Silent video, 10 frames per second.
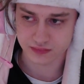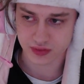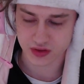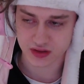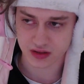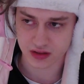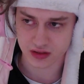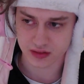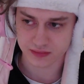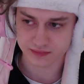
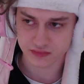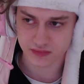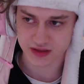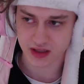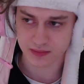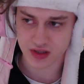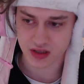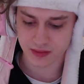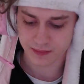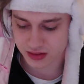Просто, на самом
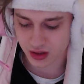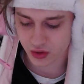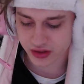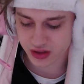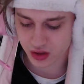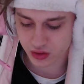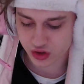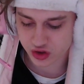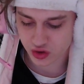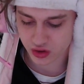деле,
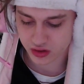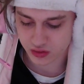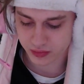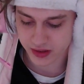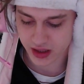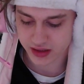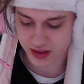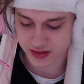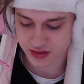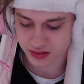какой-никакой шок у меня
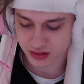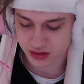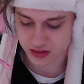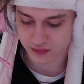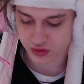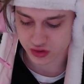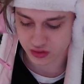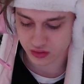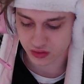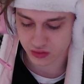есть от того,
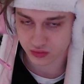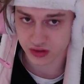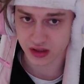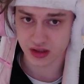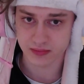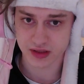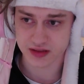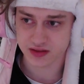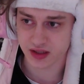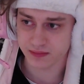что удалили
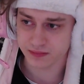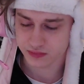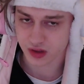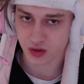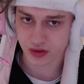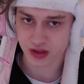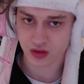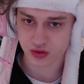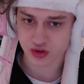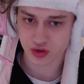мне стрим.
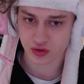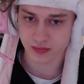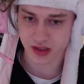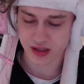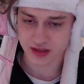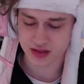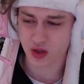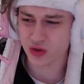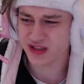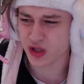Какой-никакой шок у меня есть.
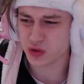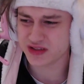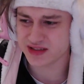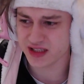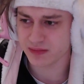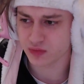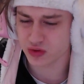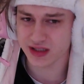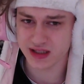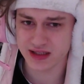Какой нахуй стрим?
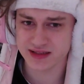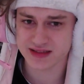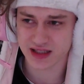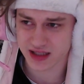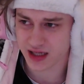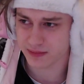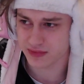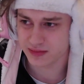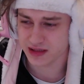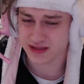Удалили
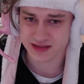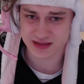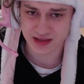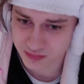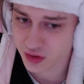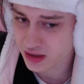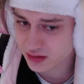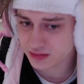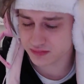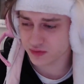Инстаграм, блять. Но ну,
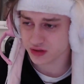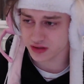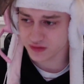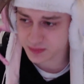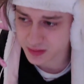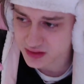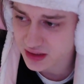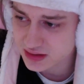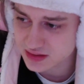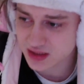я вот не
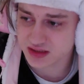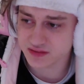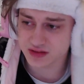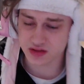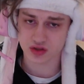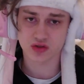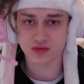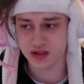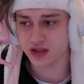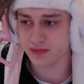выспался, и это сказывается. То,
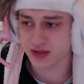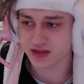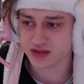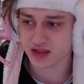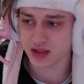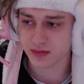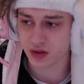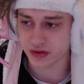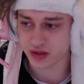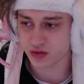что удалили мне Инстаграм,
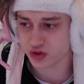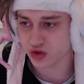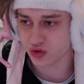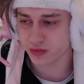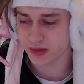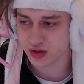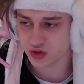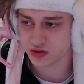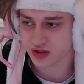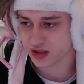какой-никакой шок у меня
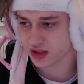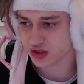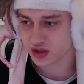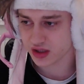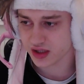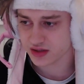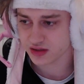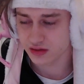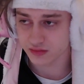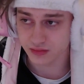жесткий, конечно,
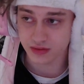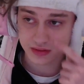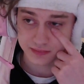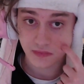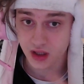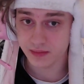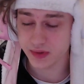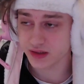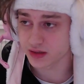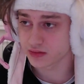есть. Вот
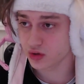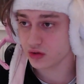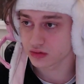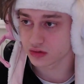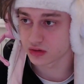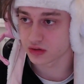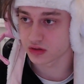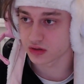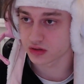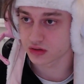обидно. Но,
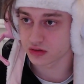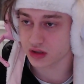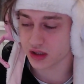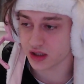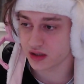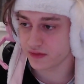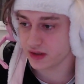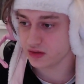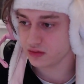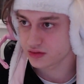э, как я
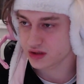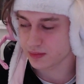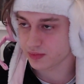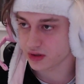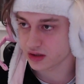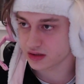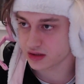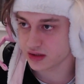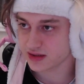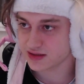говорил, типа,
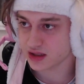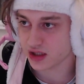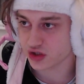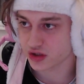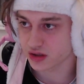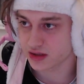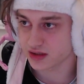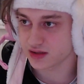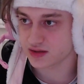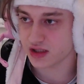это не страшно.
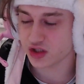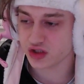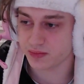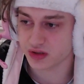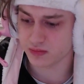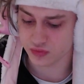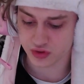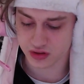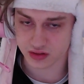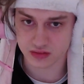Это не страшно, потому
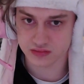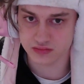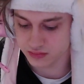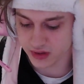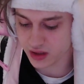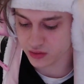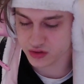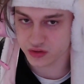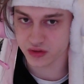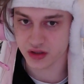что моя
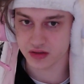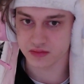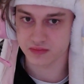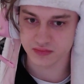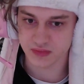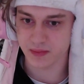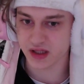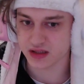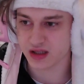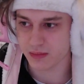аудитория,
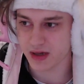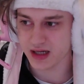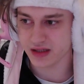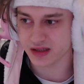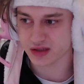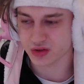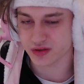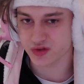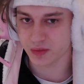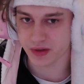ребята нормальные,
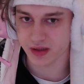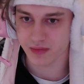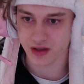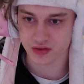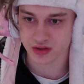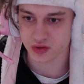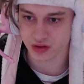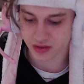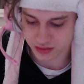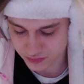которые все понимают,
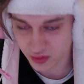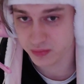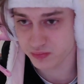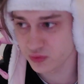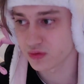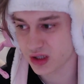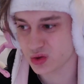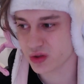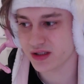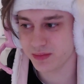которые, люб... ну,
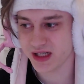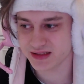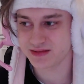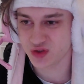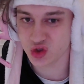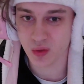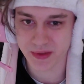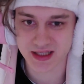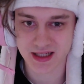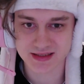которые, блядь, все
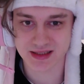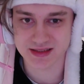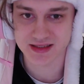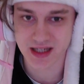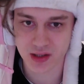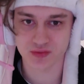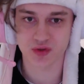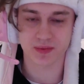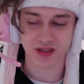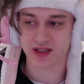прекрасно знают,
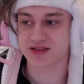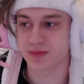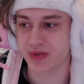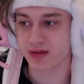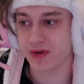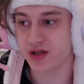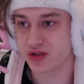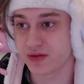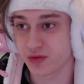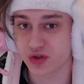все прекрасно
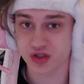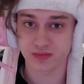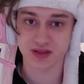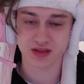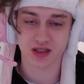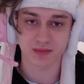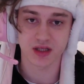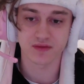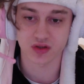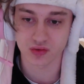понимают и очень быстро ко
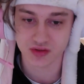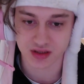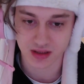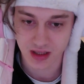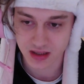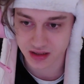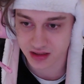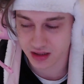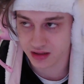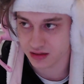мне вернутся,
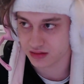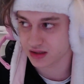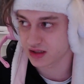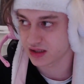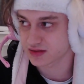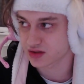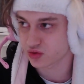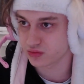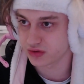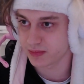когда, когда я
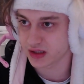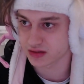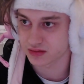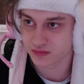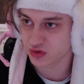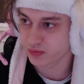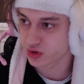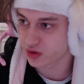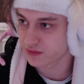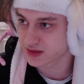скажу, ребята, вот
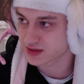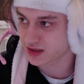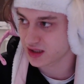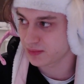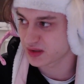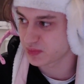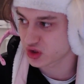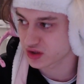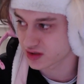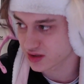мой новый инстаграм,
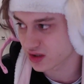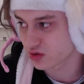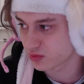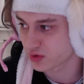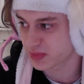подпишитесь. Я думаю,